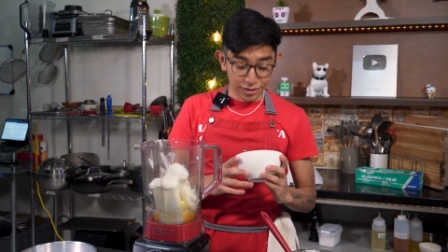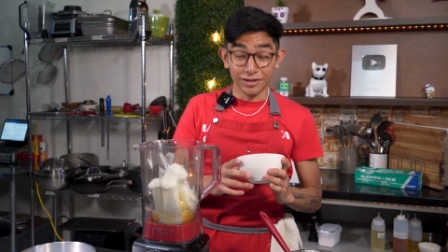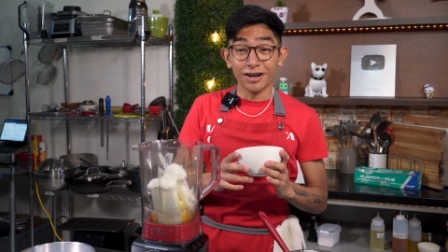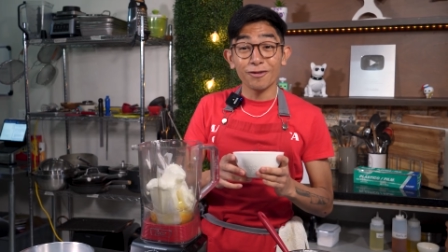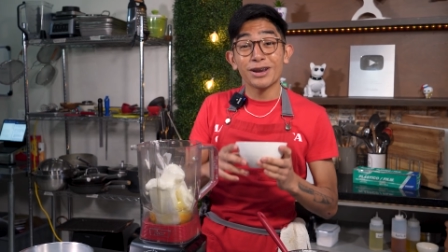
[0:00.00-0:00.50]

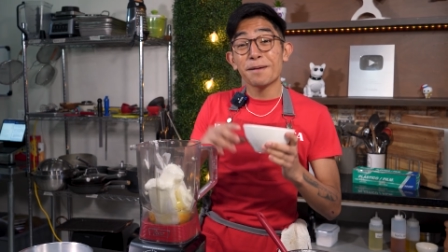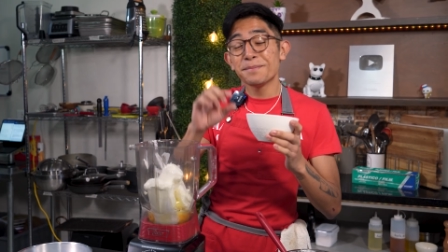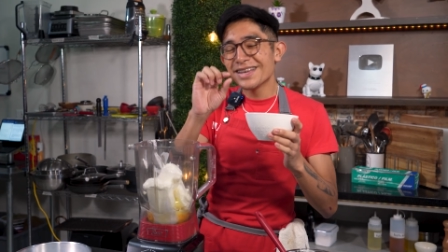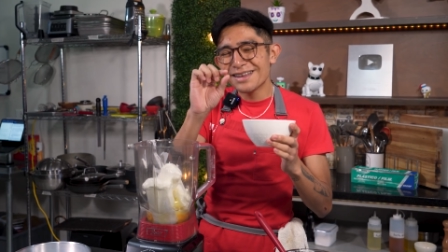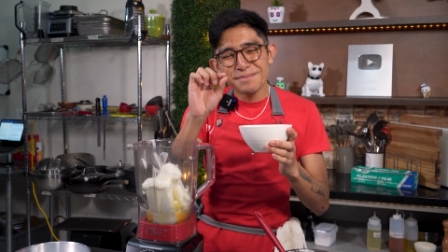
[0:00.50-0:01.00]
Y ahora una
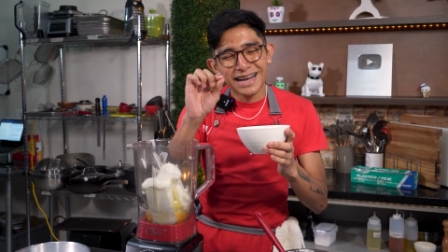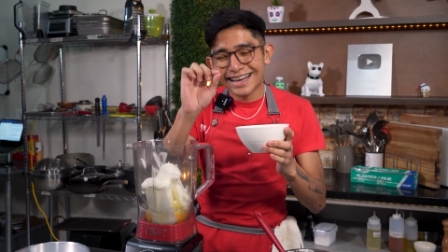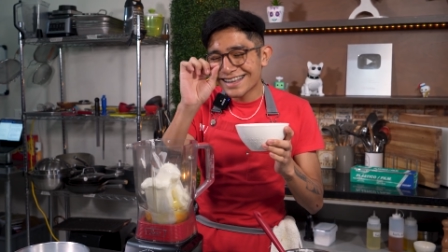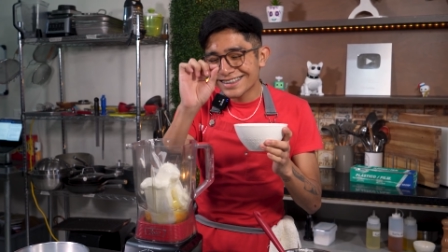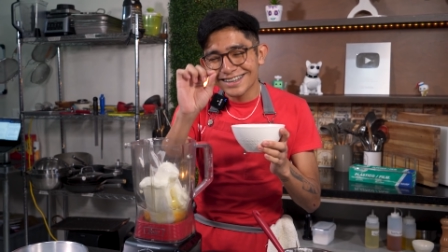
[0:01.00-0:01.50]
mínima
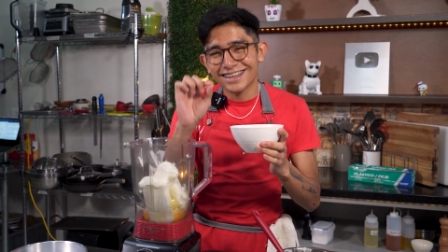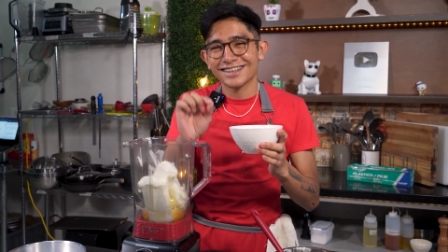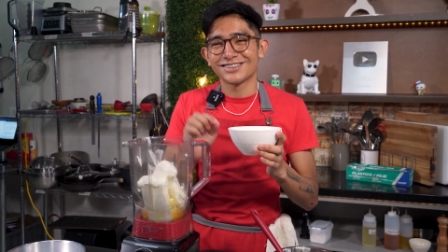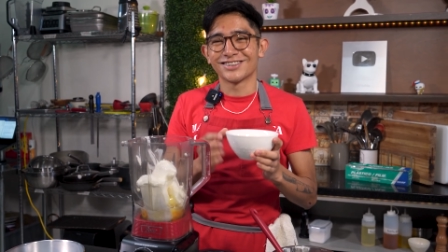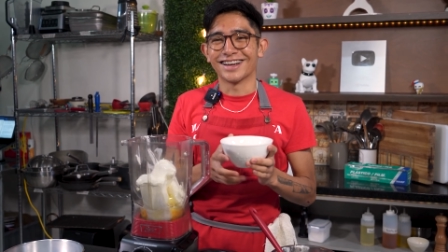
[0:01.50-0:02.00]
cantidad de
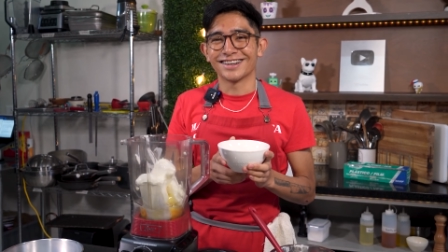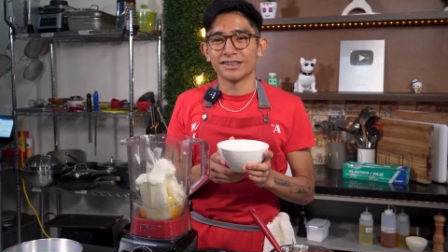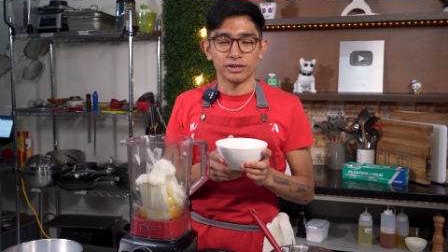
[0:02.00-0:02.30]
azúcar.